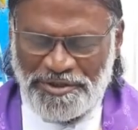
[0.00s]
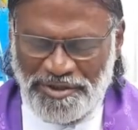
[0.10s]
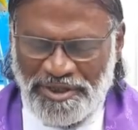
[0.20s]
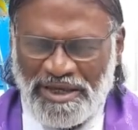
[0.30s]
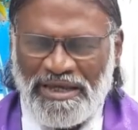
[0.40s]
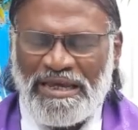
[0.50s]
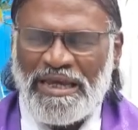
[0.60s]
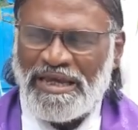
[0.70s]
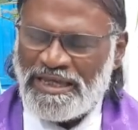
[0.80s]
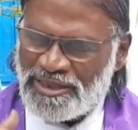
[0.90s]
பெற்றதை
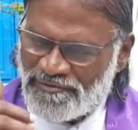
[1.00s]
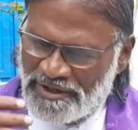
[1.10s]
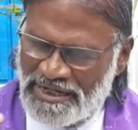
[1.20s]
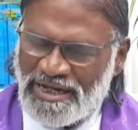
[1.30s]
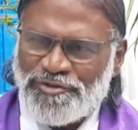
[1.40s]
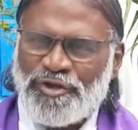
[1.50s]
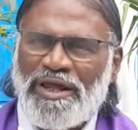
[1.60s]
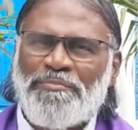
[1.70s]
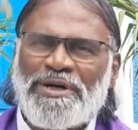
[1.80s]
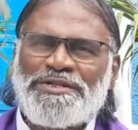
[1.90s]
இந்த
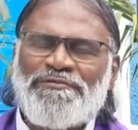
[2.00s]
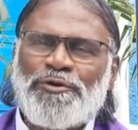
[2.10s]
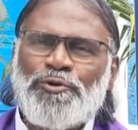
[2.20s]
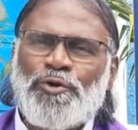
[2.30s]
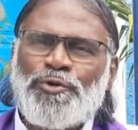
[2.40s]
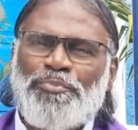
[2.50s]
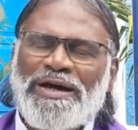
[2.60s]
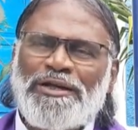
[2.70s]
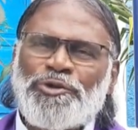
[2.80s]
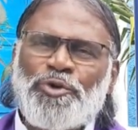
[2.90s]
வையகத்திலே மற்றவர்களோடு
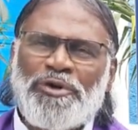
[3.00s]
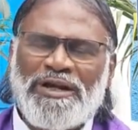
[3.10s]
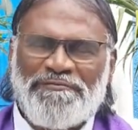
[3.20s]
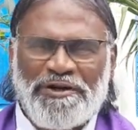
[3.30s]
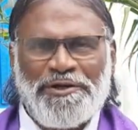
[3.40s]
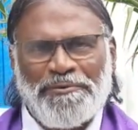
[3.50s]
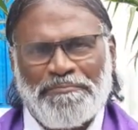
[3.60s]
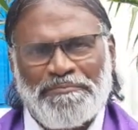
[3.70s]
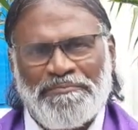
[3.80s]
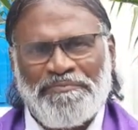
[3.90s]
பகிர்ந்து கொள்ள வேண்டும்
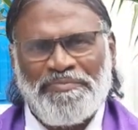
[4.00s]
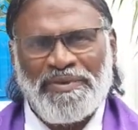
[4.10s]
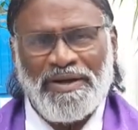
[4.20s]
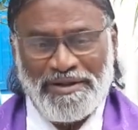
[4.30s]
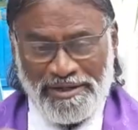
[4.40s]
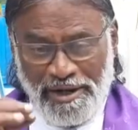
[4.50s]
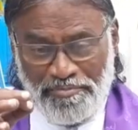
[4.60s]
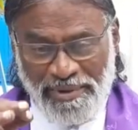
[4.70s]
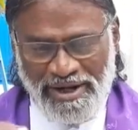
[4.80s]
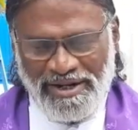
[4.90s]

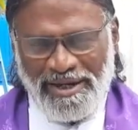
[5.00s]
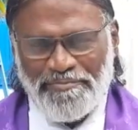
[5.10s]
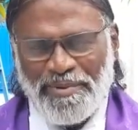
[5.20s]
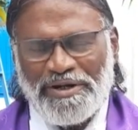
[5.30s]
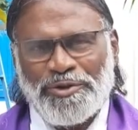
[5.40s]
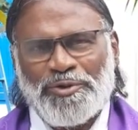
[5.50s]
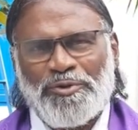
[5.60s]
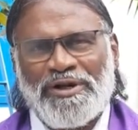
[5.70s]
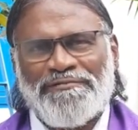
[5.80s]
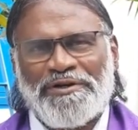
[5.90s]
நன்மைகளை பகிர்ந்து
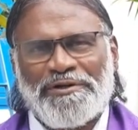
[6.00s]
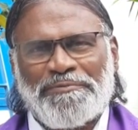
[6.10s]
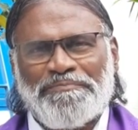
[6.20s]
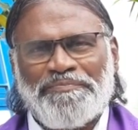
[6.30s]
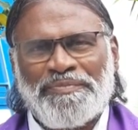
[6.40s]
கொள்ள வேண்டும்